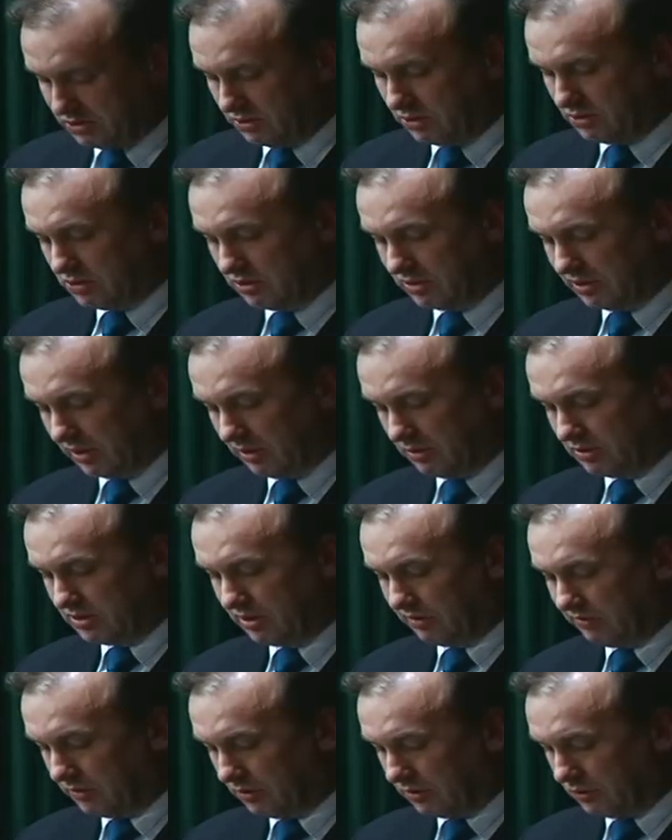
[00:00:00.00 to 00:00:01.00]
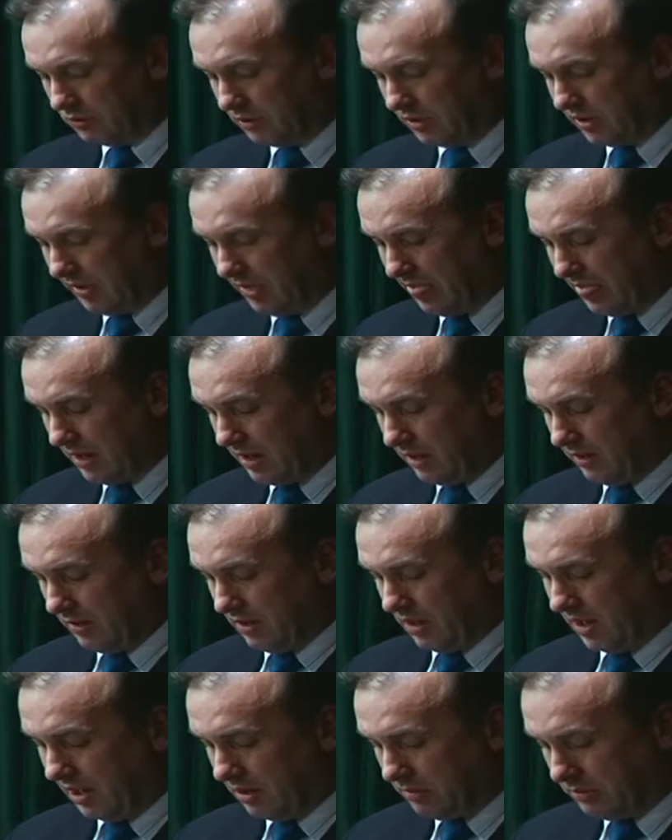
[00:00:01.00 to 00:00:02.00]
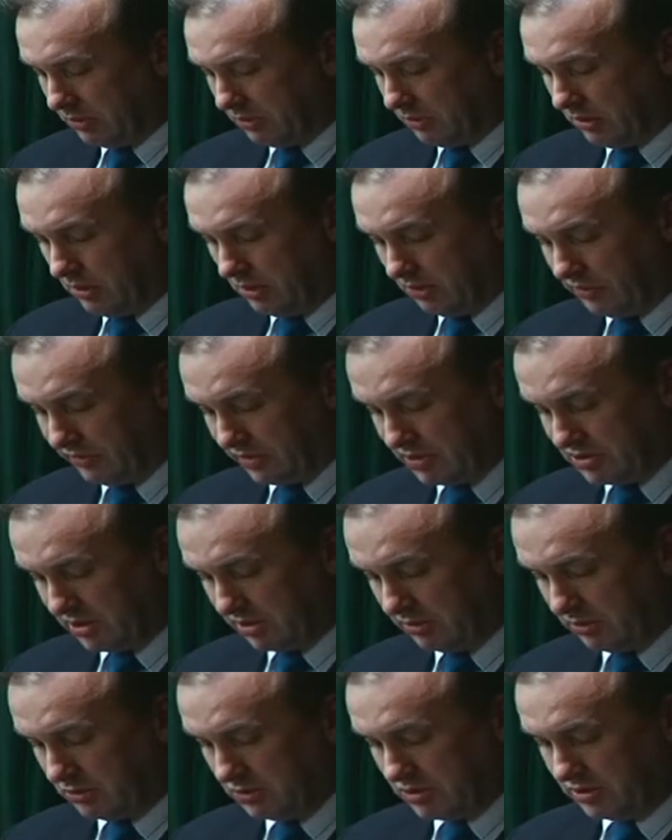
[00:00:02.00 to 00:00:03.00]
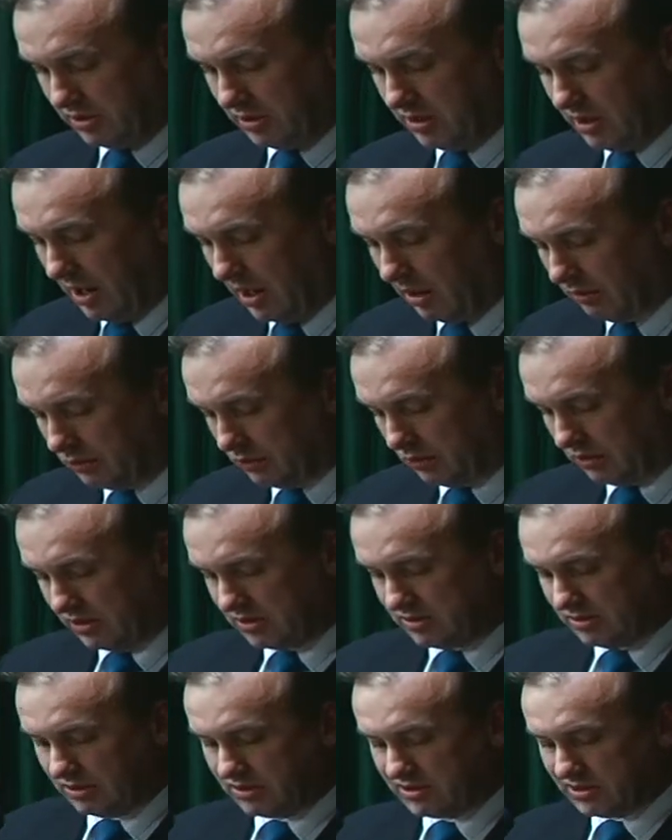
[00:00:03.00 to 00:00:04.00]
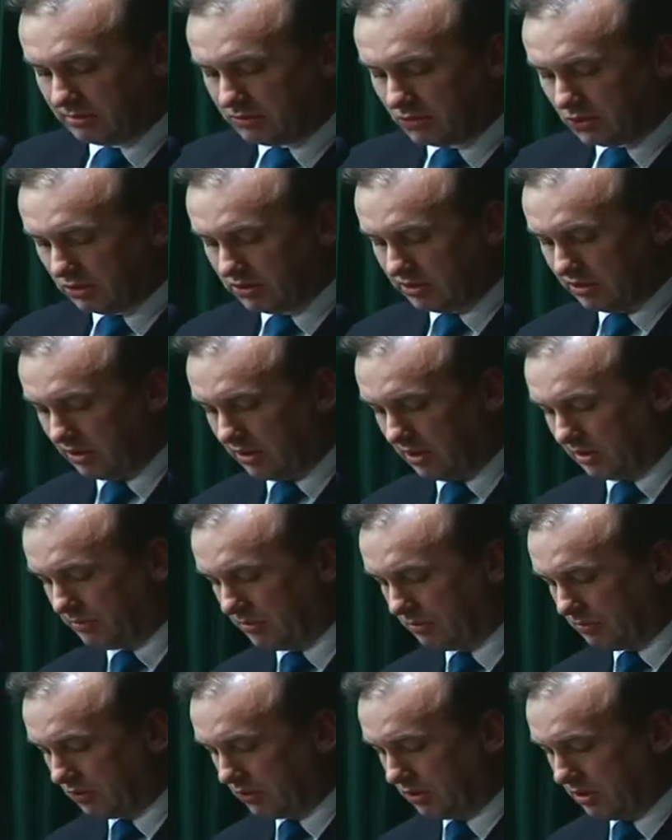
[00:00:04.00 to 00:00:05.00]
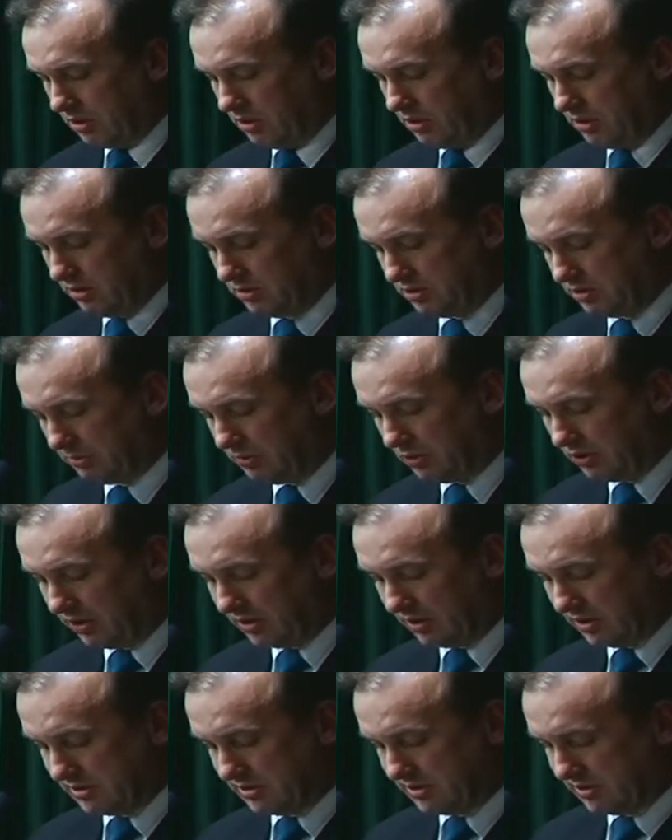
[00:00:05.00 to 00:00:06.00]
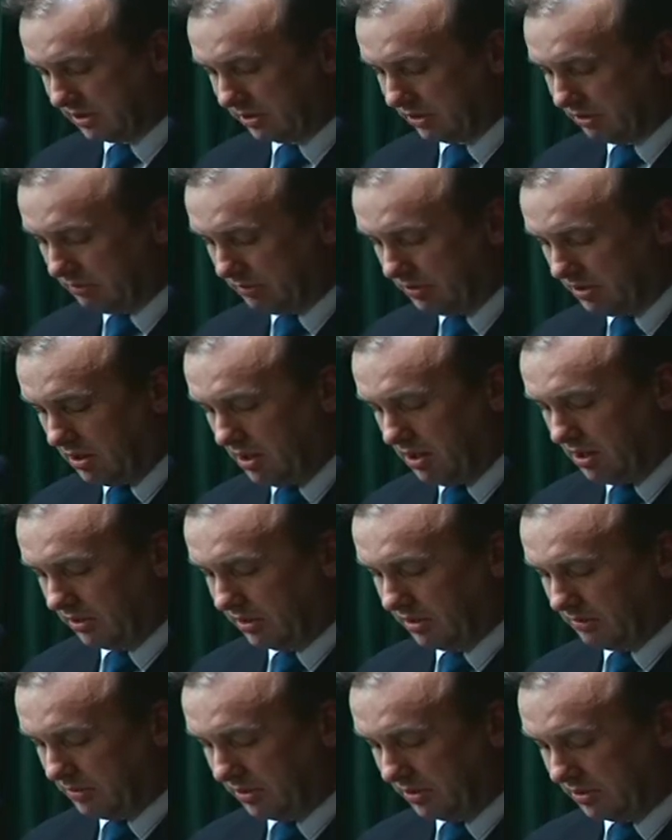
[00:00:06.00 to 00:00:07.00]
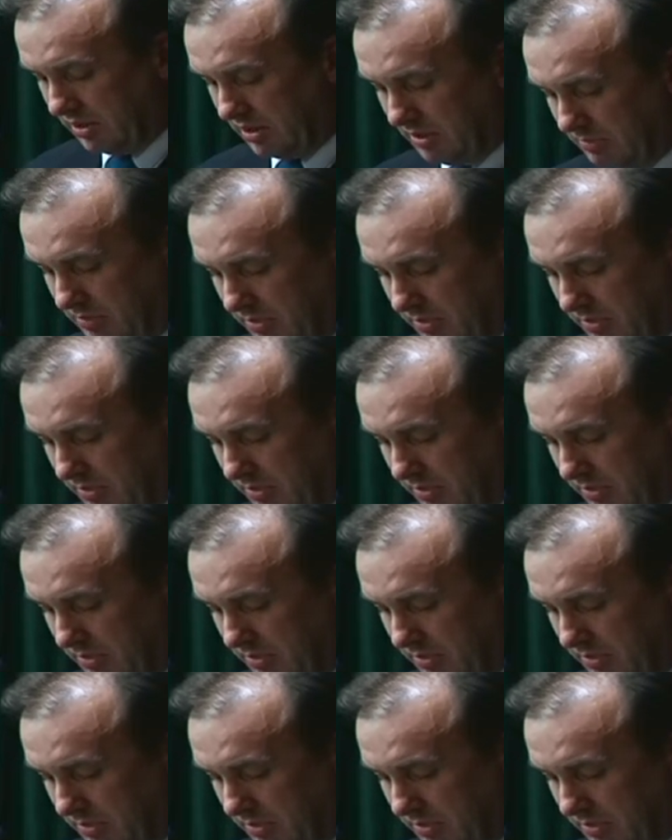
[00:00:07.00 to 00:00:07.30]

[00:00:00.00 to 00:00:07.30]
nie czytając jej w ogóle, albo uważano, że autor jest za młody, aby mógł się borykać z takimi tematami.